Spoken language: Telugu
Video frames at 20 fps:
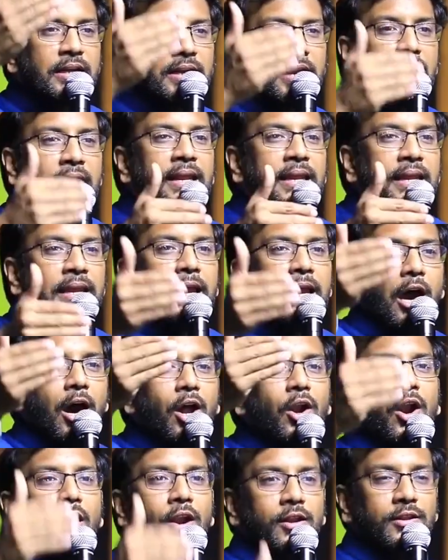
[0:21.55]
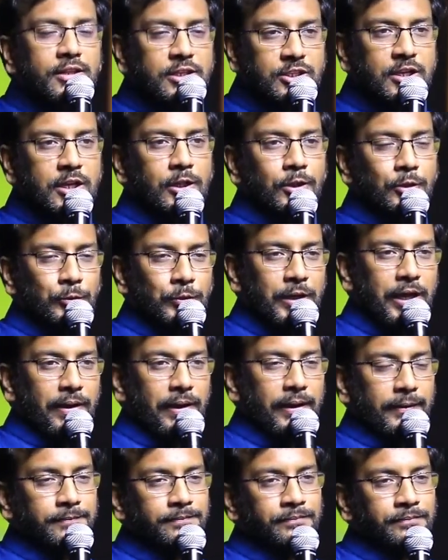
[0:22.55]
కట్టడానికి ఆ రాళ్ళు
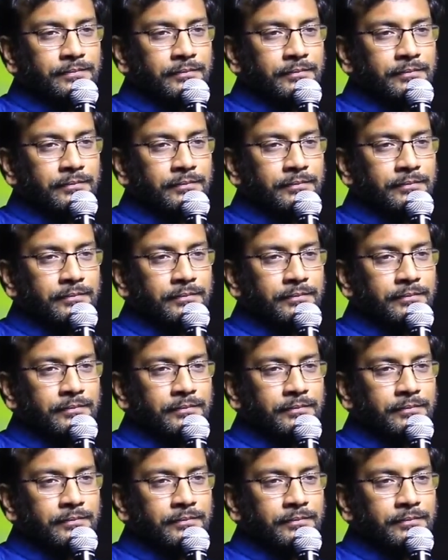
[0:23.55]
తీసుకెళ్తుండేవాడు